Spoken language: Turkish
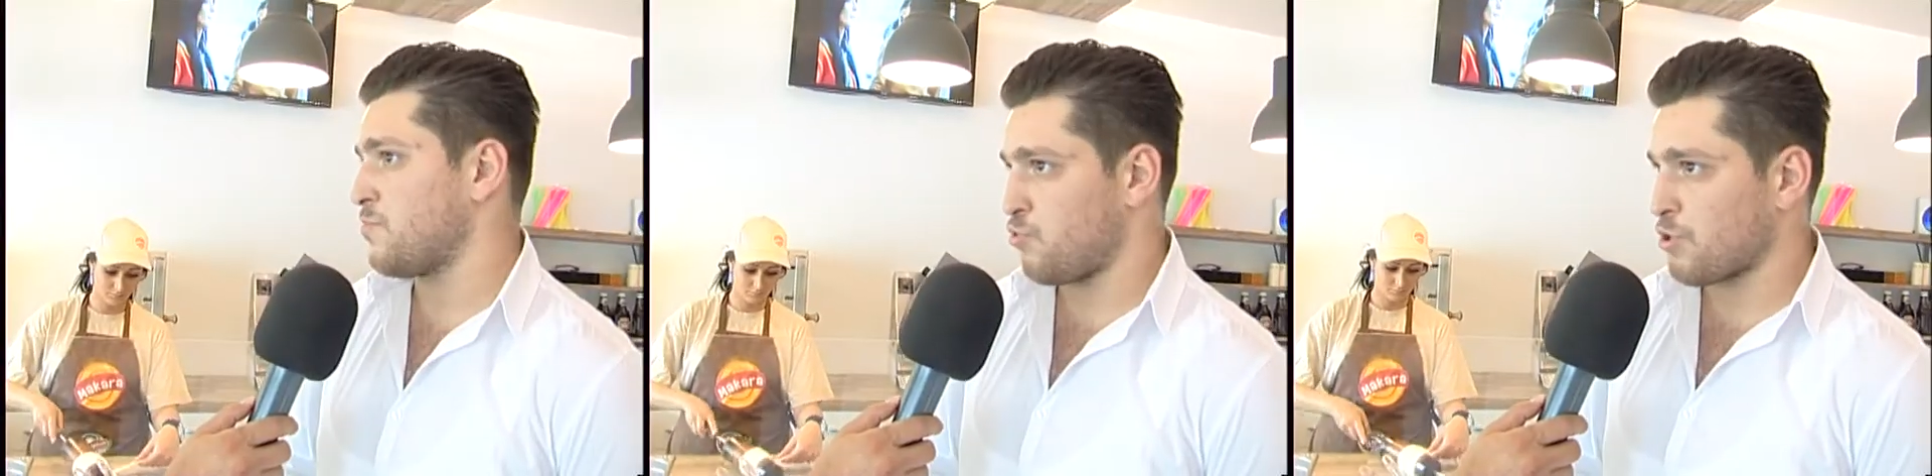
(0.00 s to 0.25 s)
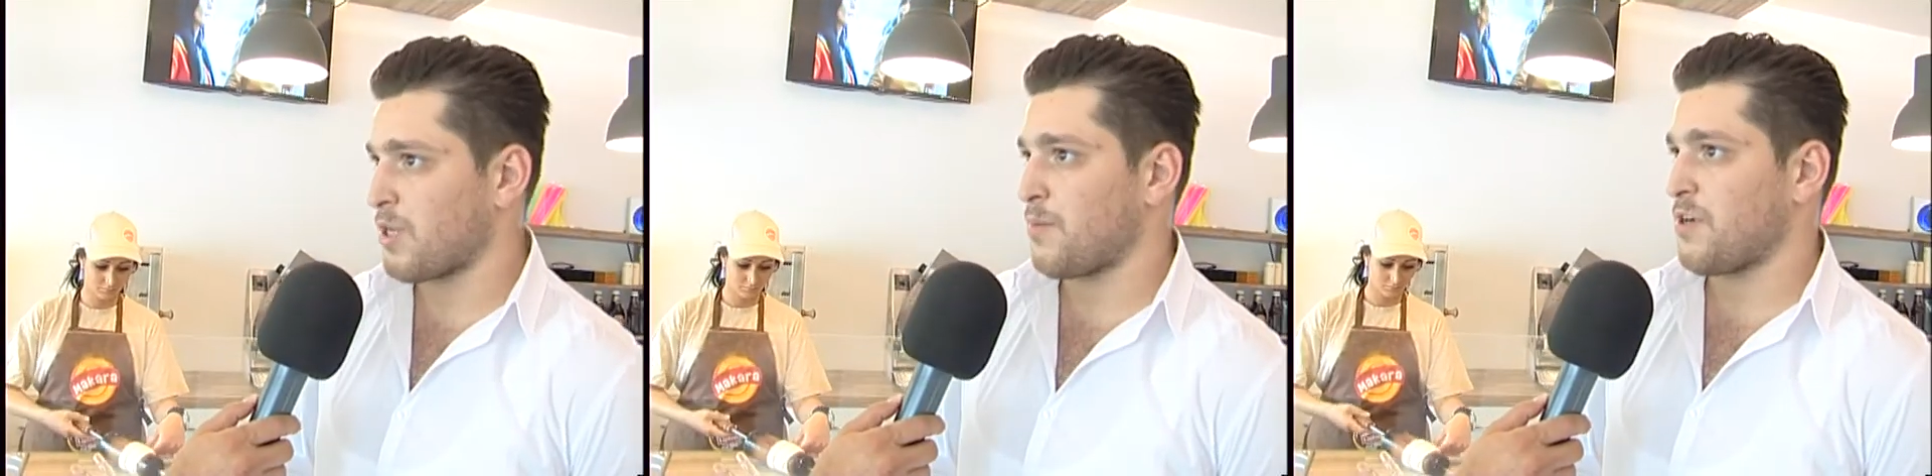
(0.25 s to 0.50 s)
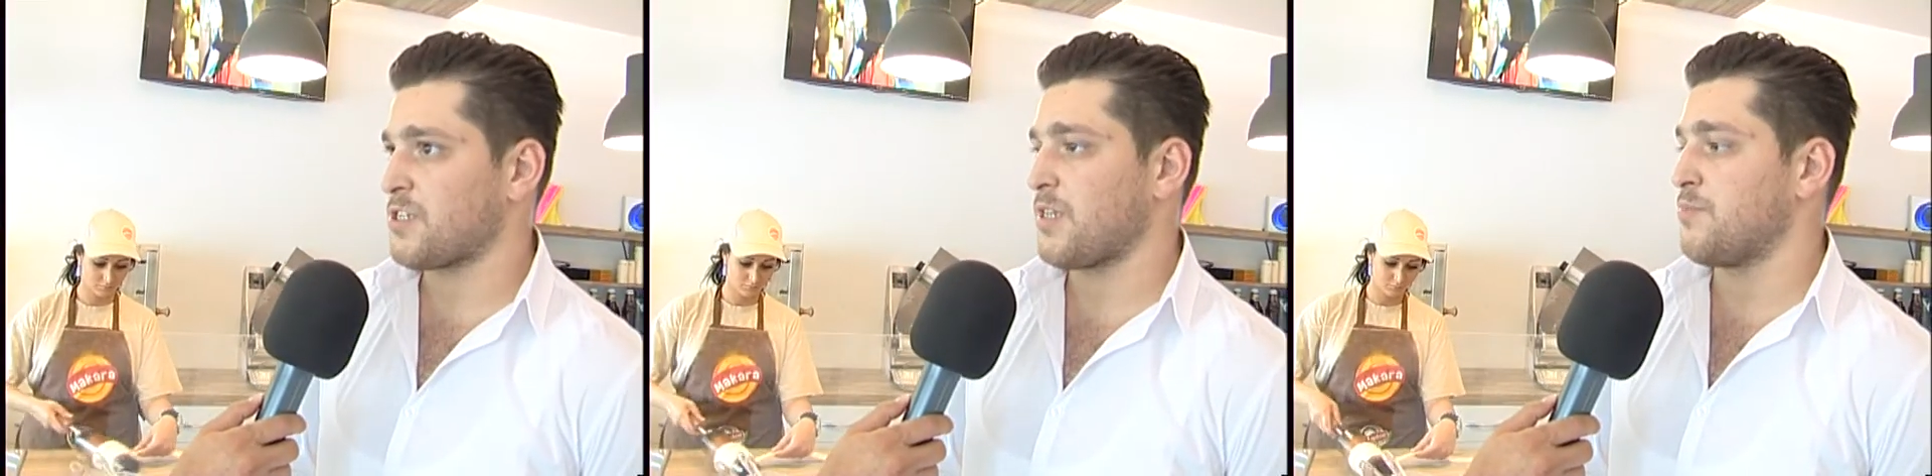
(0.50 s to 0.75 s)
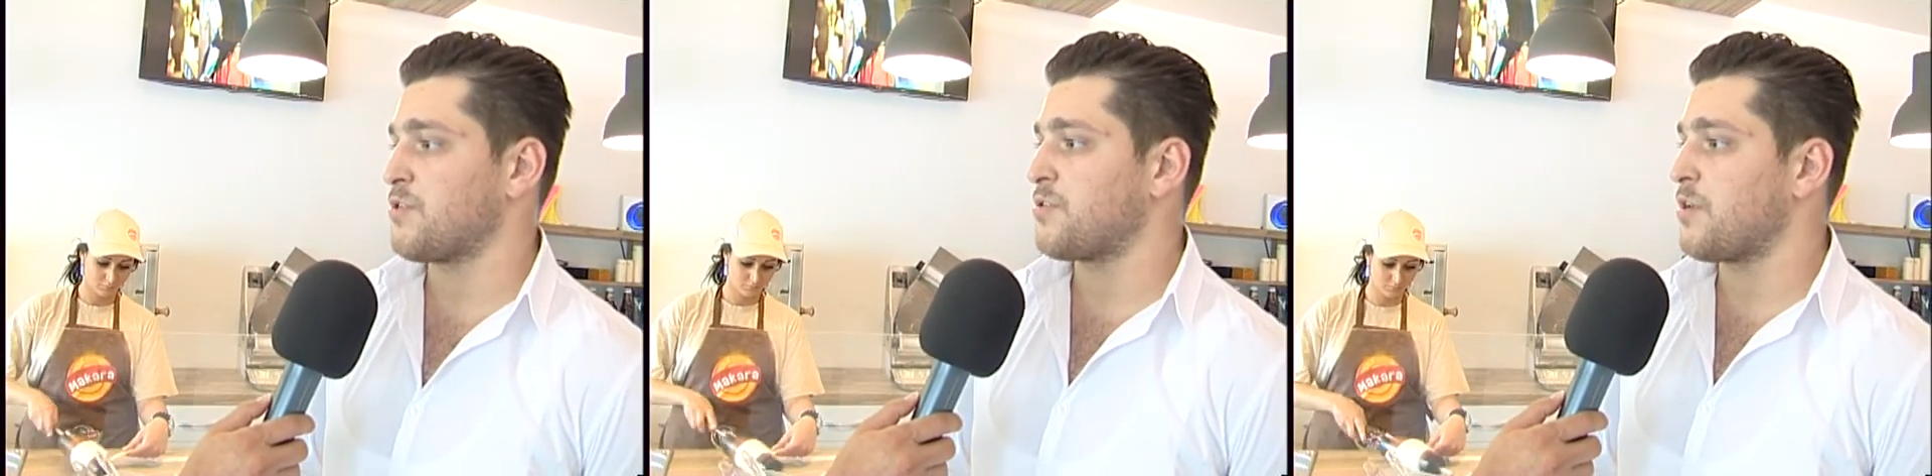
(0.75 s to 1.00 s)
burada
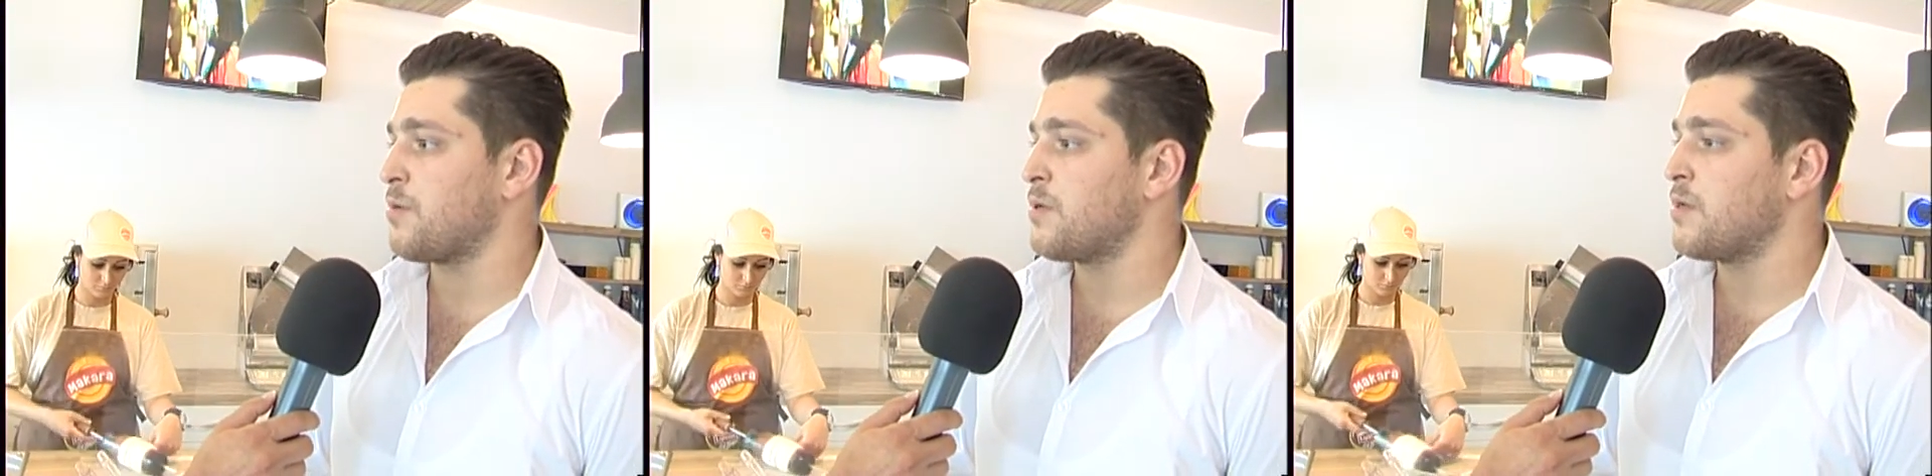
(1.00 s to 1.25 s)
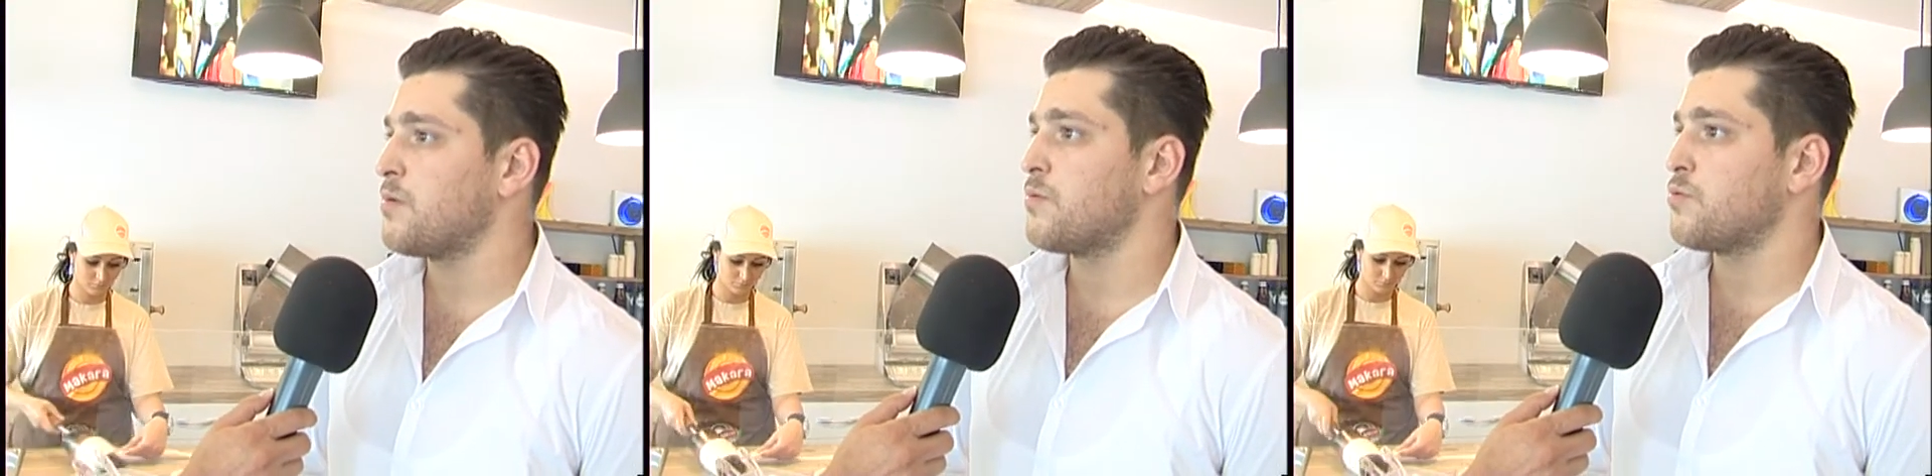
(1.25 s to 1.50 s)
başladığımız sebebi